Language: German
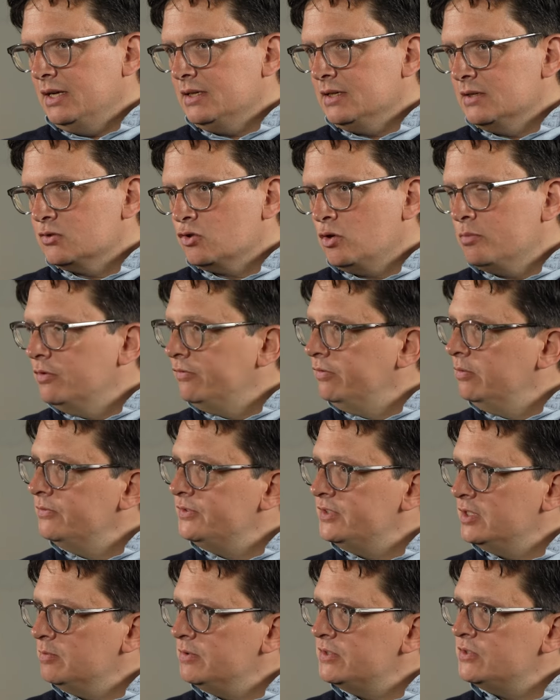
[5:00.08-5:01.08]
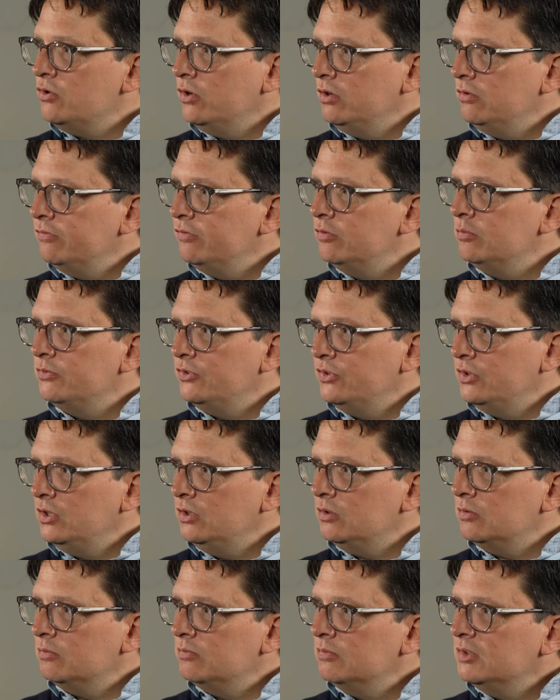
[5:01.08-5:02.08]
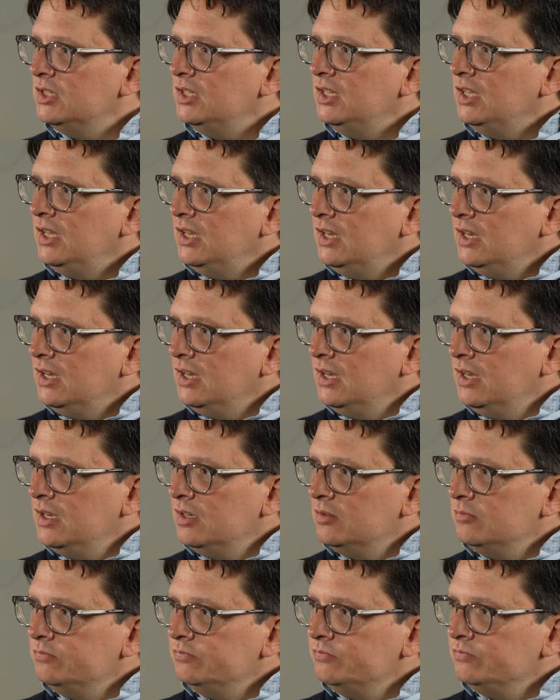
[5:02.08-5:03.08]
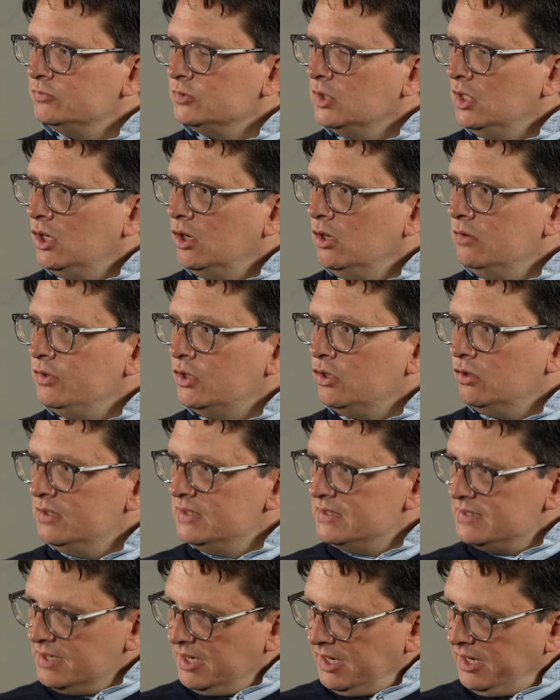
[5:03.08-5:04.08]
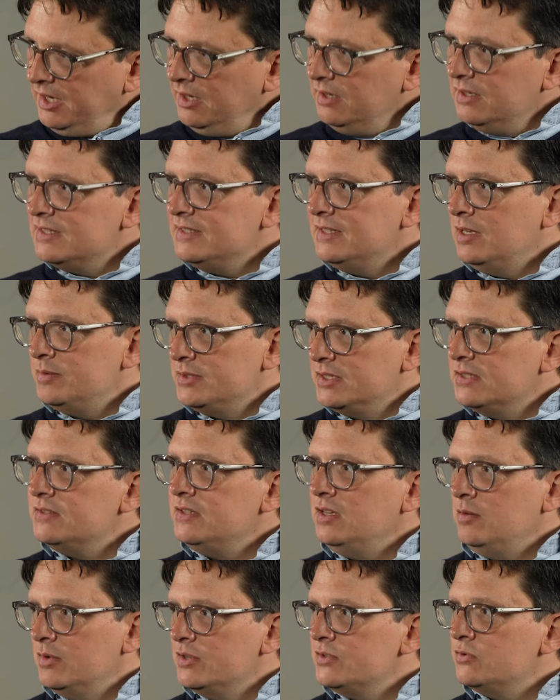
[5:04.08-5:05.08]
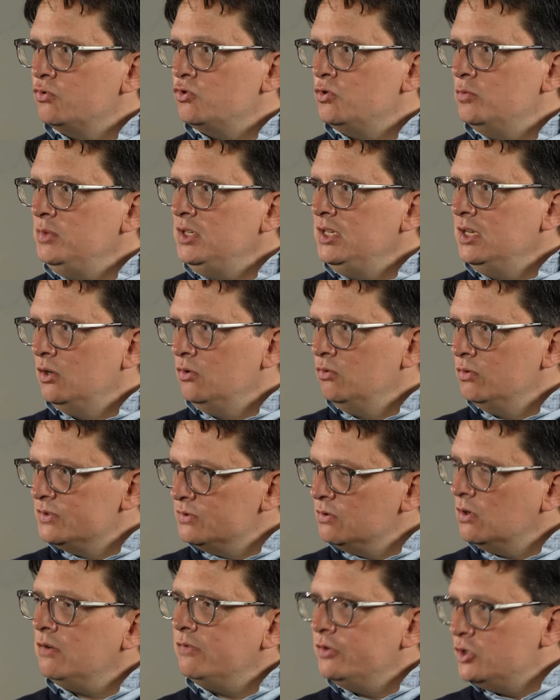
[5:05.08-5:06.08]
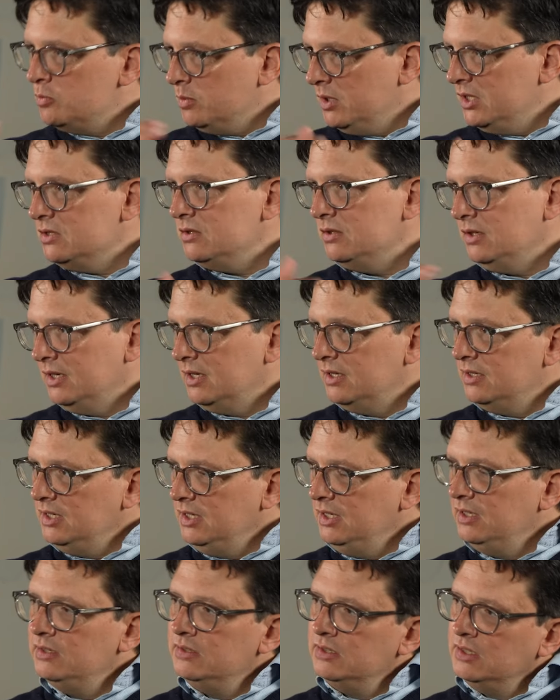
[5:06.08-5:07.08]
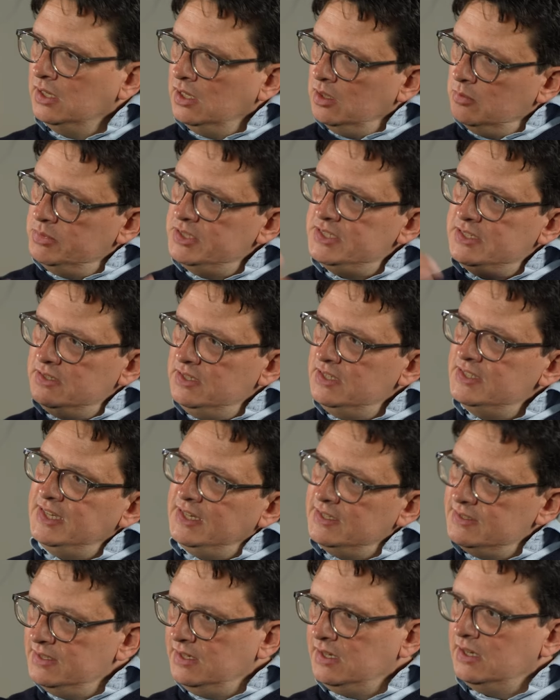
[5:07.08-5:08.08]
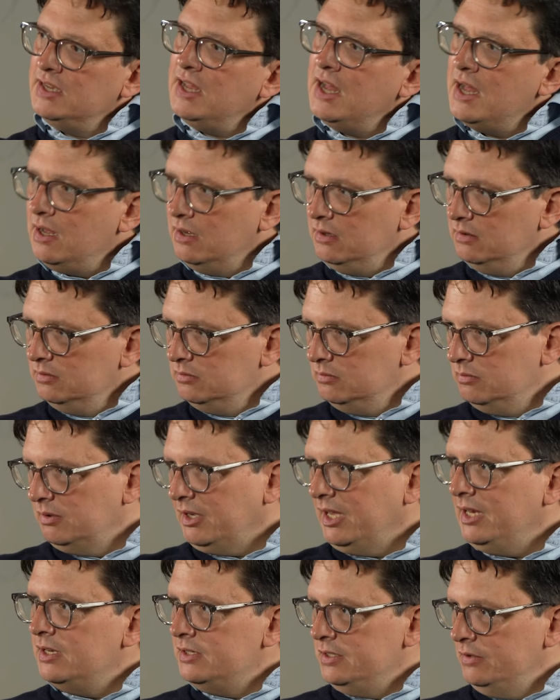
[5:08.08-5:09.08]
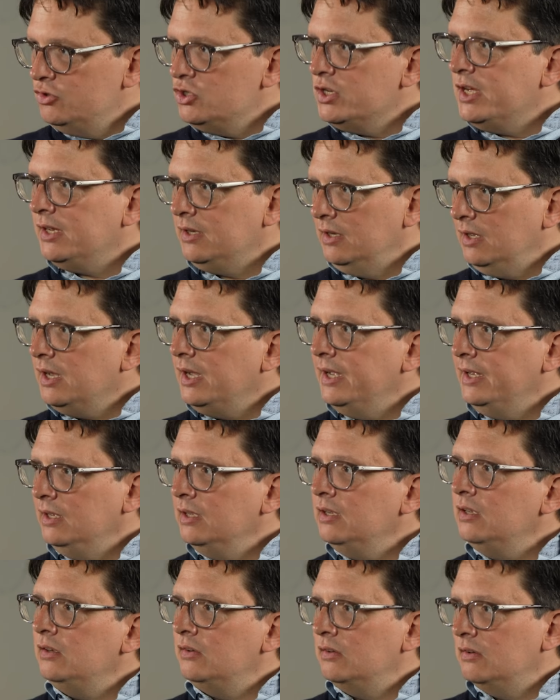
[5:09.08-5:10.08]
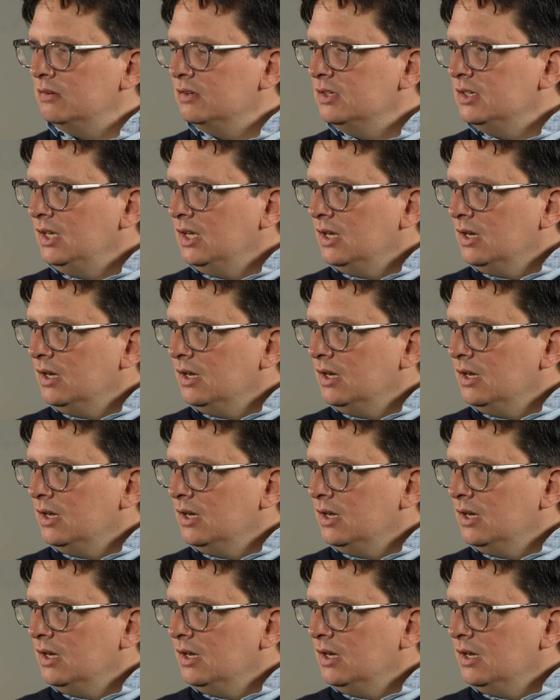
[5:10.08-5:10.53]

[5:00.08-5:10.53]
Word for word: in der Altersgruppe 50 bis 59. Ähm, und wir können zeigen, dass selbst das Thema Social Media Nutzung auf entsprechenden Kanälen bis in die 60er Jahre relativ stark hereingeht.